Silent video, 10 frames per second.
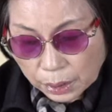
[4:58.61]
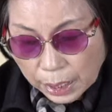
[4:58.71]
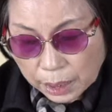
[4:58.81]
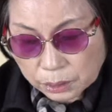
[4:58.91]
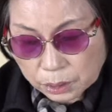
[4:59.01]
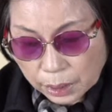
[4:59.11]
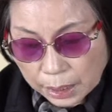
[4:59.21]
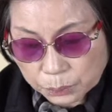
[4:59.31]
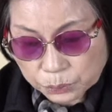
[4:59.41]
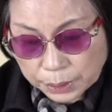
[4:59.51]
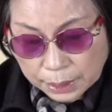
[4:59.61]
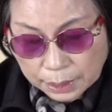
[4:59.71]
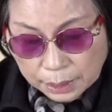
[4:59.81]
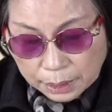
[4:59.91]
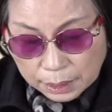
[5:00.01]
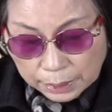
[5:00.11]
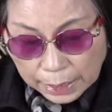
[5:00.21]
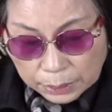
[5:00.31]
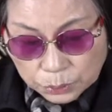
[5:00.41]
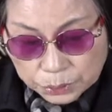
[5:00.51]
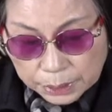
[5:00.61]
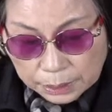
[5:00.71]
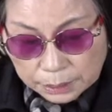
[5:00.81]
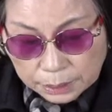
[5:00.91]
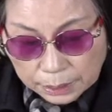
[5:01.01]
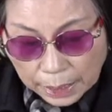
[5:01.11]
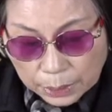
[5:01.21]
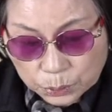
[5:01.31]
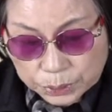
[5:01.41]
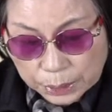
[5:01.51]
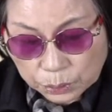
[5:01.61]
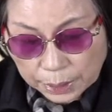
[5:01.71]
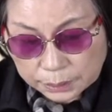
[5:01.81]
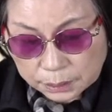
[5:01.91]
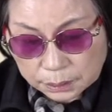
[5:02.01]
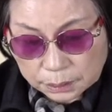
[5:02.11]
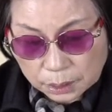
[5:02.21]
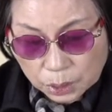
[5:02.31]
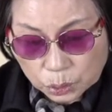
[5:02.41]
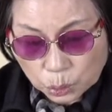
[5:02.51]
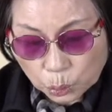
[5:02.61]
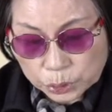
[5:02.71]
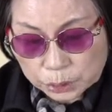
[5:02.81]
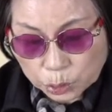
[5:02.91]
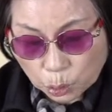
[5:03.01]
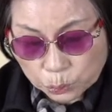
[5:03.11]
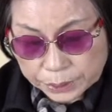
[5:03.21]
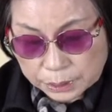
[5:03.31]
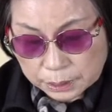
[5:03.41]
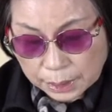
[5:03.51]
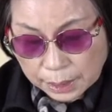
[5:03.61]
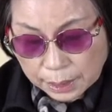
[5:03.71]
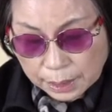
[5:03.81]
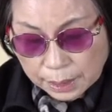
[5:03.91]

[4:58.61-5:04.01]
과거 강부나 간호사, 간호사로 갔던 독일 교민들과